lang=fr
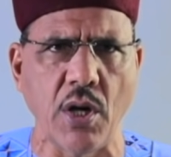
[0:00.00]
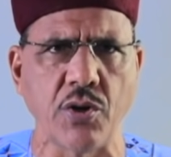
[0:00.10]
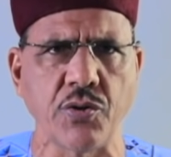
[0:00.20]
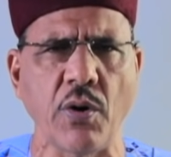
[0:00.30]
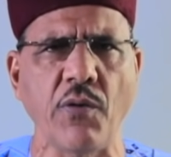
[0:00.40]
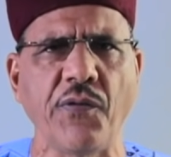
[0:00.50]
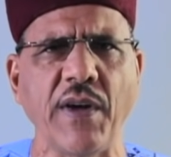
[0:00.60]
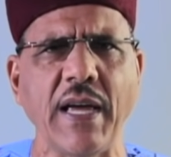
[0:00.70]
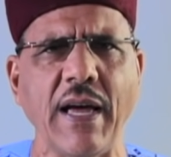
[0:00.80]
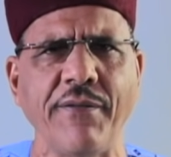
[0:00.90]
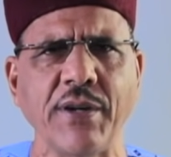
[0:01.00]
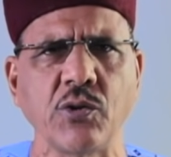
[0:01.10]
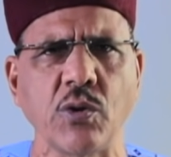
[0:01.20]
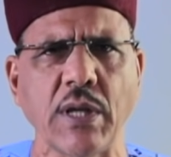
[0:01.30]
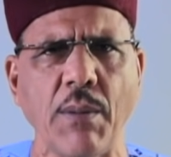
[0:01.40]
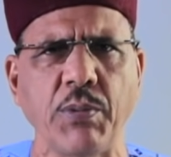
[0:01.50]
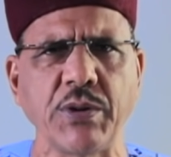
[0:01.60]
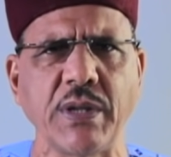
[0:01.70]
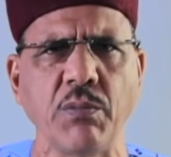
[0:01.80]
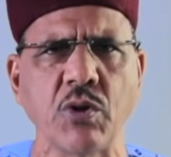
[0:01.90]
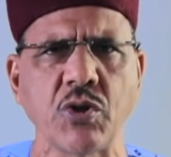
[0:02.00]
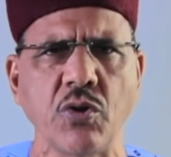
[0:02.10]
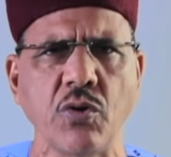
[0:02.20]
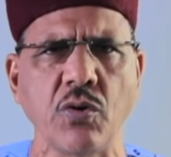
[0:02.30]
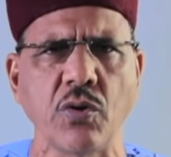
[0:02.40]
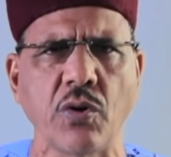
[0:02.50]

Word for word: Je le fais avec d'autant plus d'émotion